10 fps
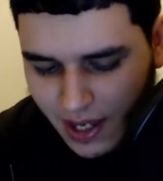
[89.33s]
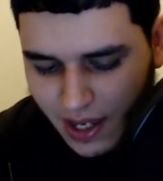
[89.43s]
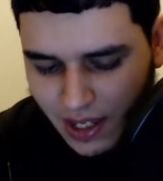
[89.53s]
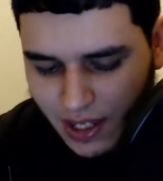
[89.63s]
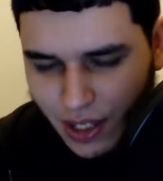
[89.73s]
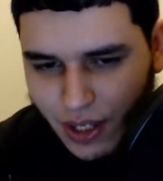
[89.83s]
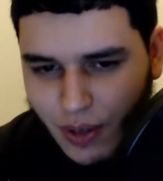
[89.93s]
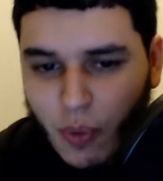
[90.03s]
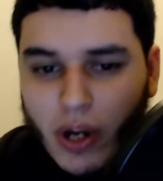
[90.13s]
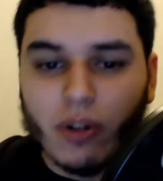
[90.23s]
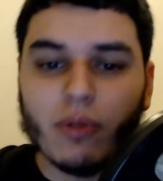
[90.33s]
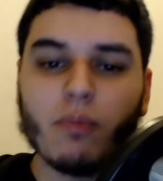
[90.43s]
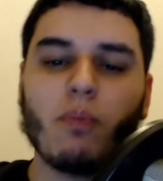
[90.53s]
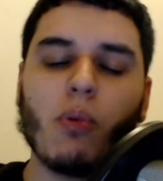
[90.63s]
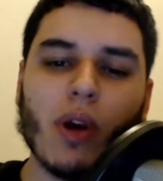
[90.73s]
y bueno,
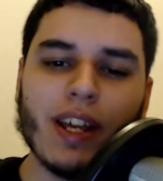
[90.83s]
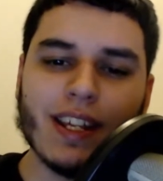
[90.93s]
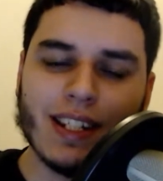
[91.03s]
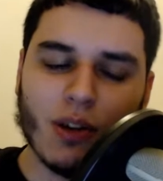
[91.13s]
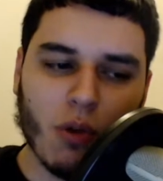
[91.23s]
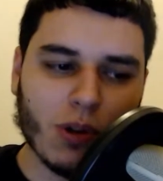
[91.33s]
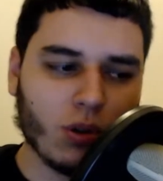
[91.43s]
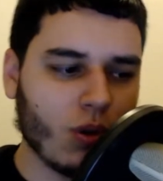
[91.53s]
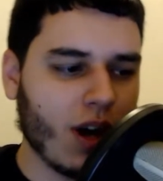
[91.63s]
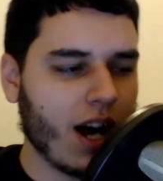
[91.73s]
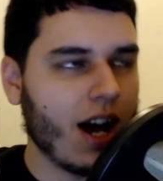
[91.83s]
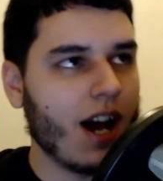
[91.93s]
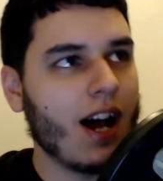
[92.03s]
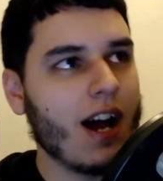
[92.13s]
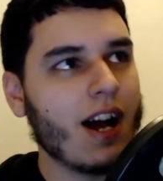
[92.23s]
pues en cuanto
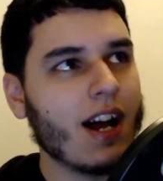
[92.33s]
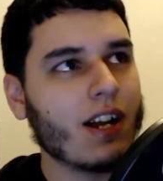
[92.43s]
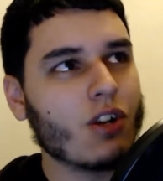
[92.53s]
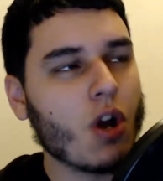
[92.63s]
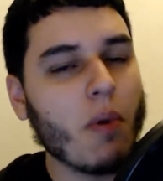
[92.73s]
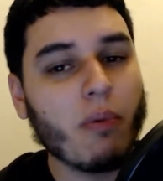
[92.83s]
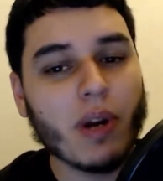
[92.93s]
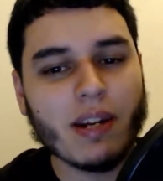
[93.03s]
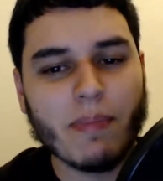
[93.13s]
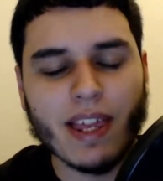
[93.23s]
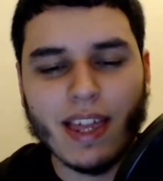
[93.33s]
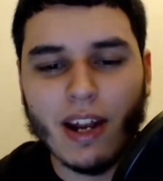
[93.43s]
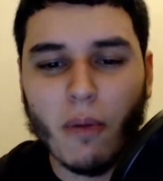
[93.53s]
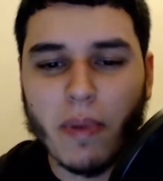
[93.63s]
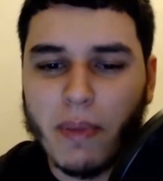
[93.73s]
a cómo fue la experiencia,
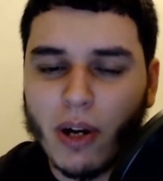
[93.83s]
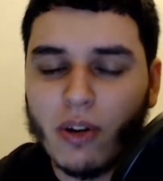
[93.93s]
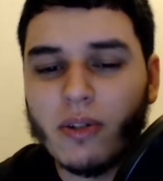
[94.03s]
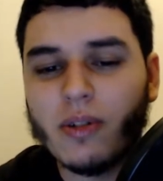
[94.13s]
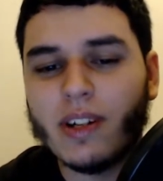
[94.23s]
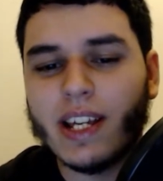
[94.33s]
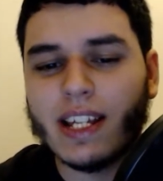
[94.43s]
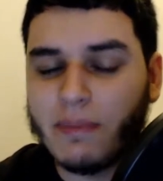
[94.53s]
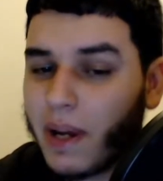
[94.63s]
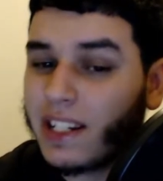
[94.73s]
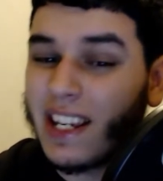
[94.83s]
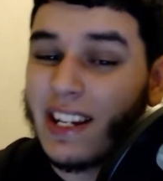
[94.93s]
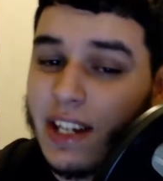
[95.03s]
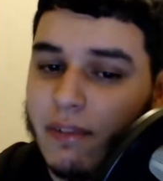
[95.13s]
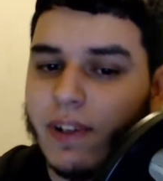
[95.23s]
lo primero que sepáis que
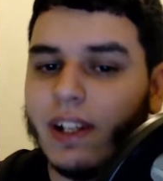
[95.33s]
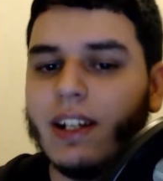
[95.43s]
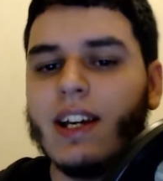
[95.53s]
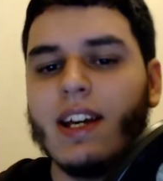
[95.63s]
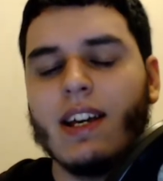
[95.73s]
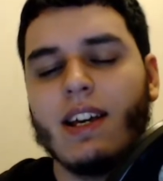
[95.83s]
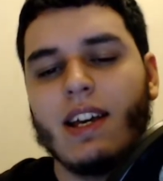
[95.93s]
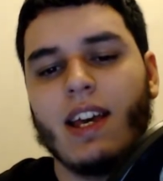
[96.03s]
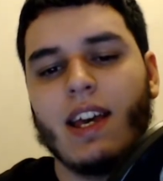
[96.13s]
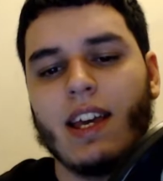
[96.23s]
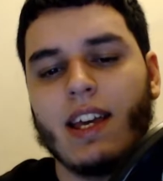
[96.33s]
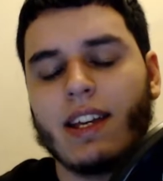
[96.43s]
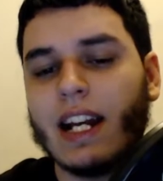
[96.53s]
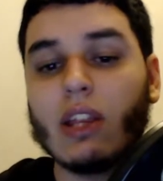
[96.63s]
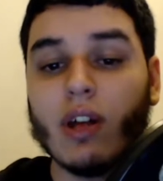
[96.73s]
Sheffield, eh, que
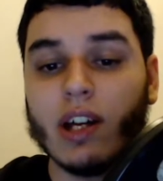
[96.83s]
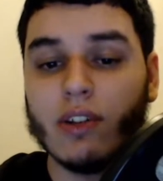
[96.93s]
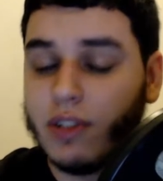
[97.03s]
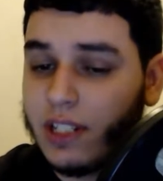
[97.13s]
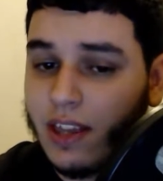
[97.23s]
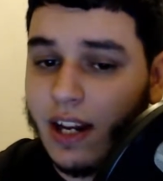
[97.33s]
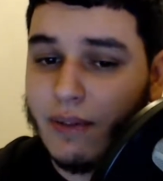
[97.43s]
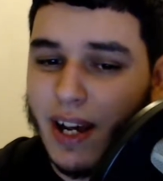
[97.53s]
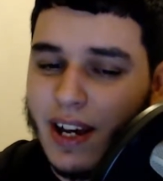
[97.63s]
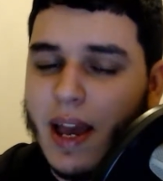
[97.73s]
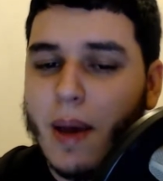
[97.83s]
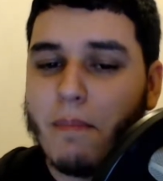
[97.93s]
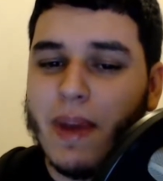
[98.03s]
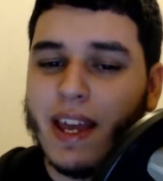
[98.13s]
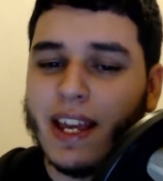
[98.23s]
la ciudad donde se celebra,
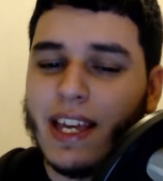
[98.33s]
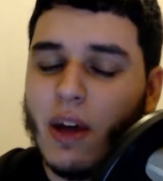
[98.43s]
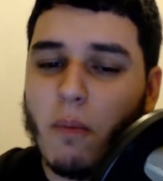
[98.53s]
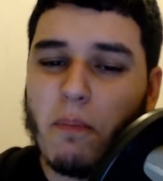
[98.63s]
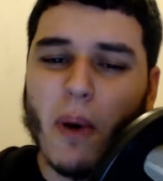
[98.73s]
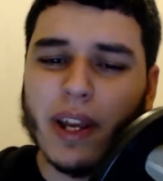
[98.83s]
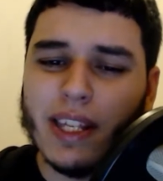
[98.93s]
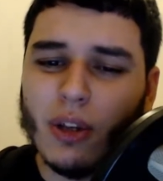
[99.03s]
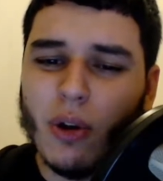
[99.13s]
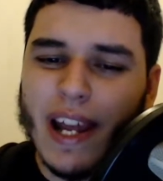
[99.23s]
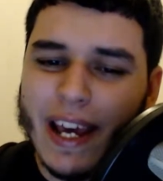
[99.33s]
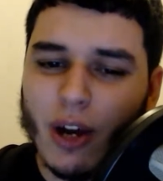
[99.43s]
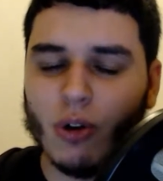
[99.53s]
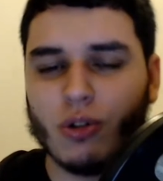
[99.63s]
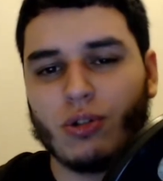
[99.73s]
me queda un poquito
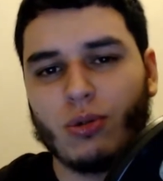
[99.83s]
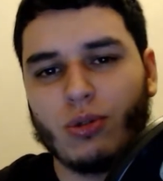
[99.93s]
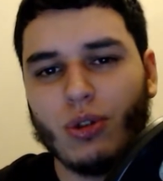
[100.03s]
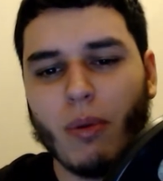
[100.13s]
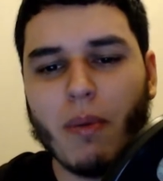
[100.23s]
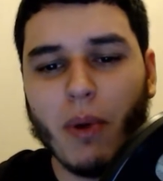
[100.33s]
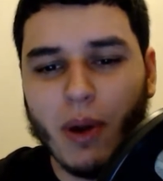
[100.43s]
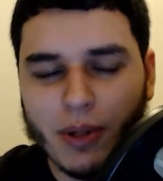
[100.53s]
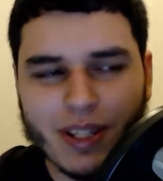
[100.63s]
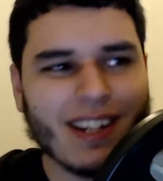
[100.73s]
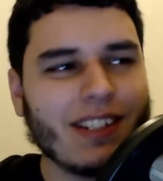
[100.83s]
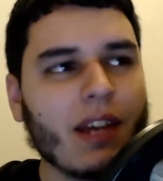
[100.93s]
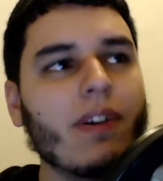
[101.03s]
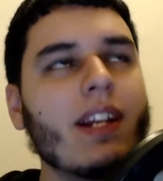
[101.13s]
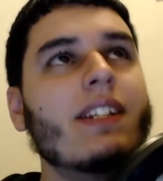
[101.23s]
lejos. Yo vivo en Londres,
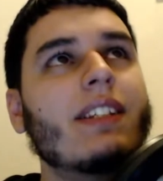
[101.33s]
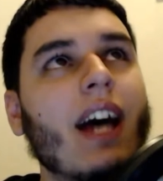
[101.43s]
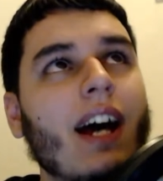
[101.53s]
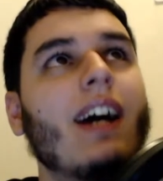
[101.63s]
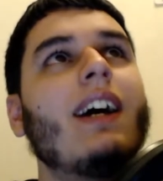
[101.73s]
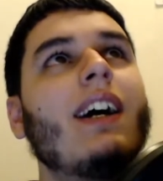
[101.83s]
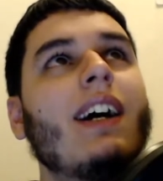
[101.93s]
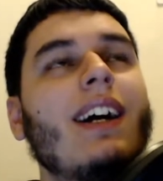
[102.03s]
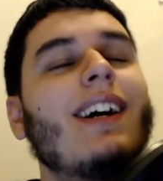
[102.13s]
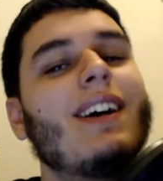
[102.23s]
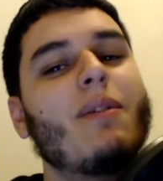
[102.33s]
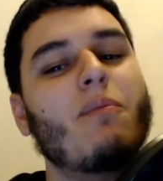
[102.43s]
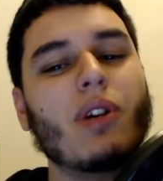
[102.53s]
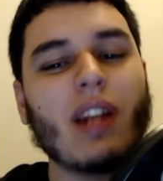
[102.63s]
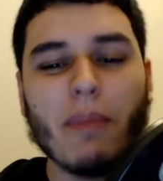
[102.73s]
Sheffield está,
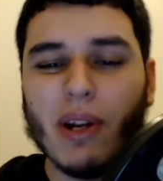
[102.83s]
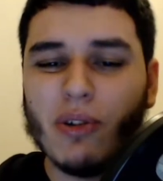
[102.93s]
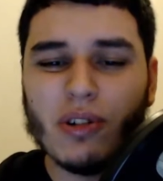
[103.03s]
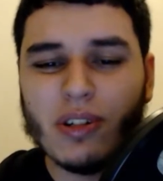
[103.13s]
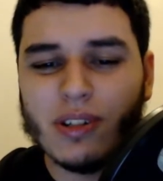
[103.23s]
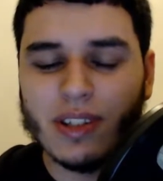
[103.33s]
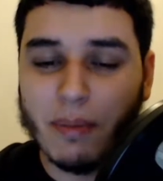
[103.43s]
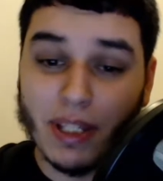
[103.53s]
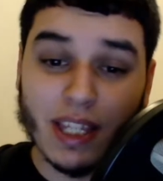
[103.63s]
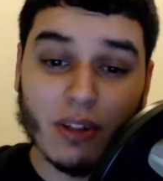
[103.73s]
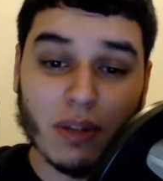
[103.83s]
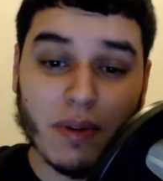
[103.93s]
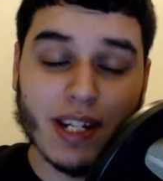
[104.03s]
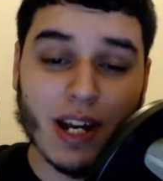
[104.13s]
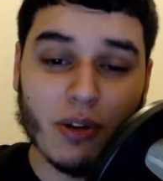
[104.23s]
pues al menos, depende de donde
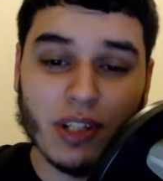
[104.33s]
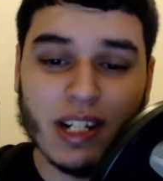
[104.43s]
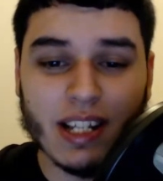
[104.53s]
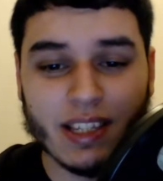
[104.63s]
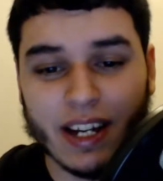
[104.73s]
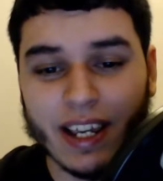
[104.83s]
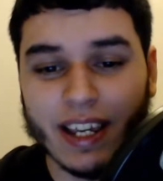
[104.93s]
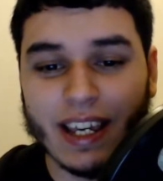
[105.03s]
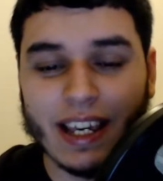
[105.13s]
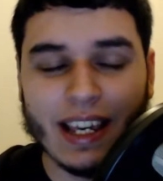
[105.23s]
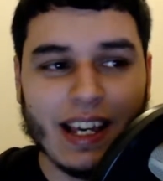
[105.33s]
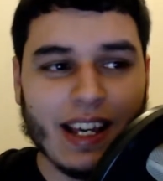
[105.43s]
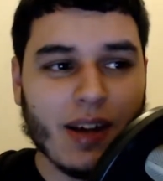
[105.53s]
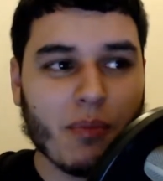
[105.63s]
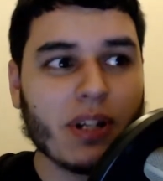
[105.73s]
vivas en Londres, entre,
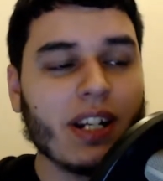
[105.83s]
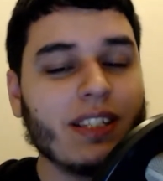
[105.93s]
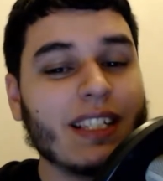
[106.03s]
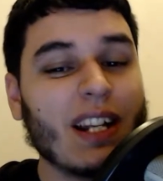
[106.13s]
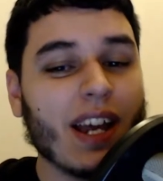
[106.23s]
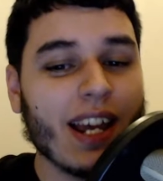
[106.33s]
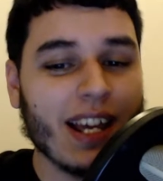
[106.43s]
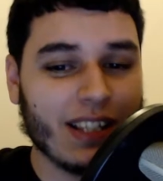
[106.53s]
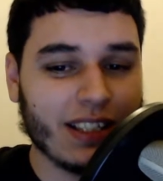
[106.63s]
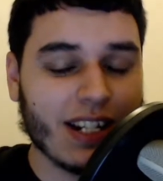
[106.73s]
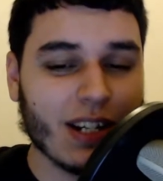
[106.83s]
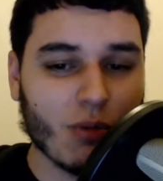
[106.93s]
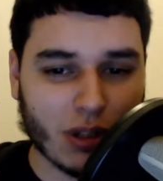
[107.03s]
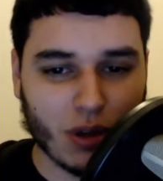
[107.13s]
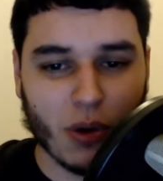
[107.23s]
pues entre, 3 y
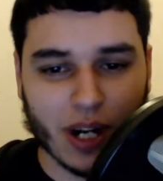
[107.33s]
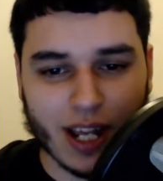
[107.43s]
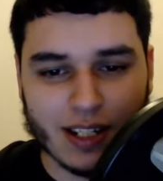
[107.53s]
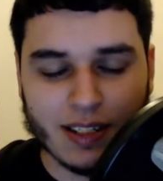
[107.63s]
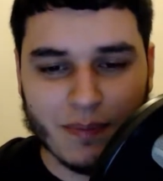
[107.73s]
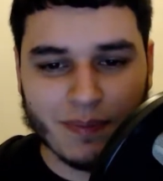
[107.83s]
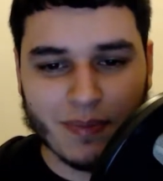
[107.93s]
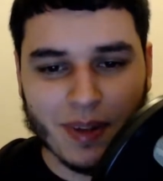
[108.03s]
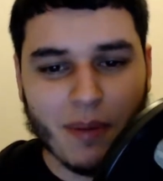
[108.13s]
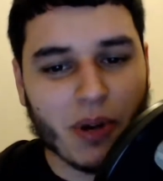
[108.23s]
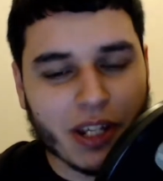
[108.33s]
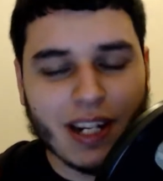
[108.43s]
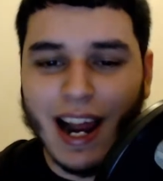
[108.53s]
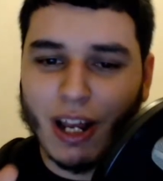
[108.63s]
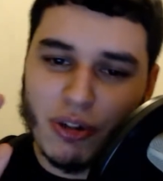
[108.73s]
4 horas. Porque esa es
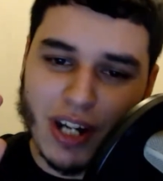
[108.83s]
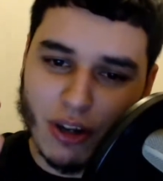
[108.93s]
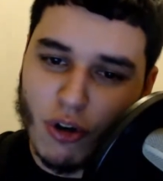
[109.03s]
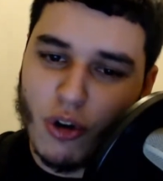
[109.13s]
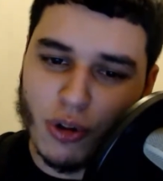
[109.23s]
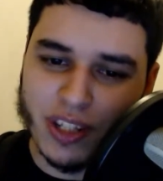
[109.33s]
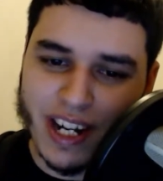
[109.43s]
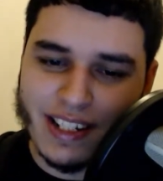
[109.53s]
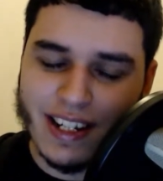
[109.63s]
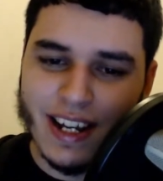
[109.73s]
la cosa con Londres,